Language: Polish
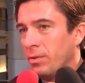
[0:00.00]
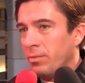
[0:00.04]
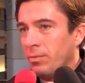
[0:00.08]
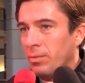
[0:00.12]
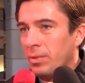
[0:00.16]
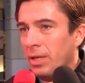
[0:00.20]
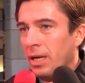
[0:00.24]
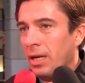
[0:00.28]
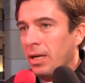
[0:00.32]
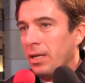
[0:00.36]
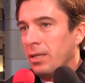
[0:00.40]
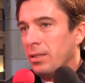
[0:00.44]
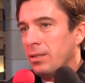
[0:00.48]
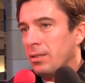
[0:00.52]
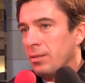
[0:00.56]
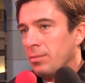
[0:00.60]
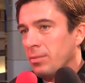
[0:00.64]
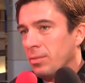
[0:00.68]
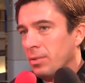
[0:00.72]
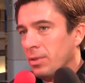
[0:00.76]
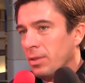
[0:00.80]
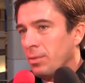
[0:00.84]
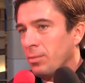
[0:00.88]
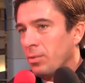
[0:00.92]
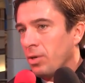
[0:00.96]
im dalej
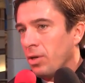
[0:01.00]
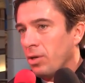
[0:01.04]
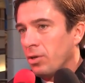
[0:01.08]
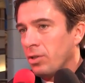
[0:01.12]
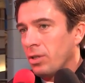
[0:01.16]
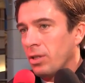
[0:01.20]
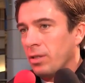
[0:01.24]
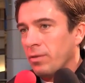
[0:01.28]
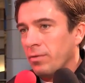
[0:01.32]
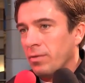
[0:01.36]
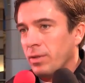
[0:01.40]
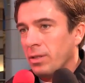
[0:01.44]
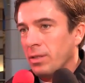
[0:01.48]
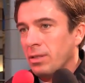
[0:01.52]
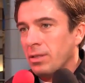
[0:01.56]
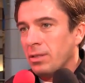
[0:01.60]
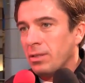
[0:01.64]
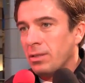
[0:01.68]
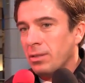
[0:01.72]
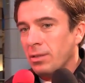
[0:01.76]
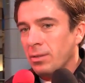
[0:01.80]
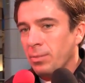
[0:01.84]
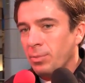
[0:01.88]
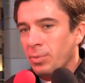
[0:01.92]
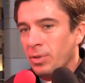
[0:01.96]
tym, tym gorzej,
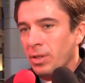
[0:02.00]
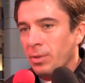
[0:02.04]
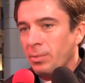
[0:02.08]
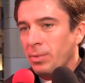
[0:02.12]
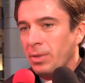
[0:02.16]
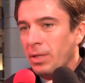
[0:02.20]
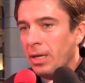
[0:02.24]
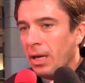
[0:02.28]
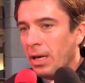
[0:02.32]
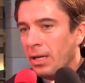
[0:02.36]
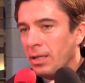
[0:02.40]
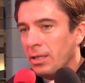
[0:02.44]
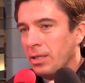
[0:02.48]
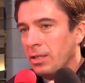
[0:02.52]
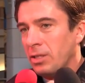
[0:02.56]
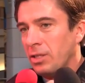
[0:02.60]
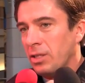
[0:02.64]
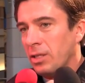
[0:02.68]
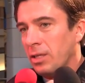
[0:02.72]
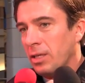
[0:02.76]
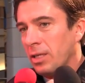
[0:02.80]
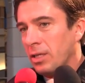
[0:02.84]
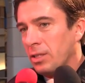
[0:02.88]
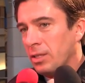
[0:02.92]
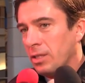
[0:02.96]
więc przebijanie
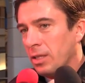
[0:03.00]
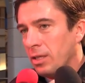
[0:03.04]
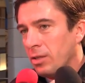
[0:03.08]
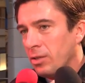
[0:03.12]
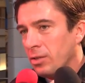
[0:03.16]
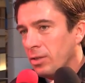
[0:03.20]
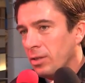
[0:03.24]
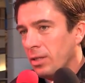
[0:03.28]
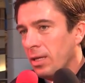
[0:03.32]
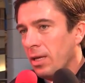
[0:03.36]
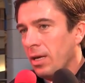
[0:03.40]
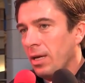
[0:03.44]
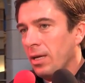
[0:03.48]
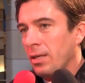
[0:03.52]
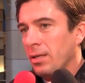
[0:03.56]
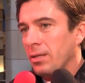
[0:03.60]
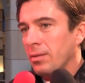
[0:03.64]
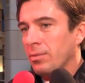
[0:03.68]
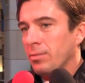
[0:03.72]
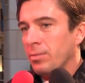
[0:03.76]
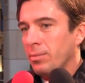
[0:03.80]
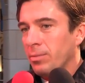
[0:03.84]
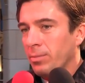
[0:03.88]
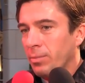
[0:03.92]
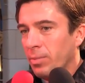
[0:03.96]
się każdego
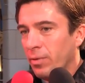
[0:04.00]
dnia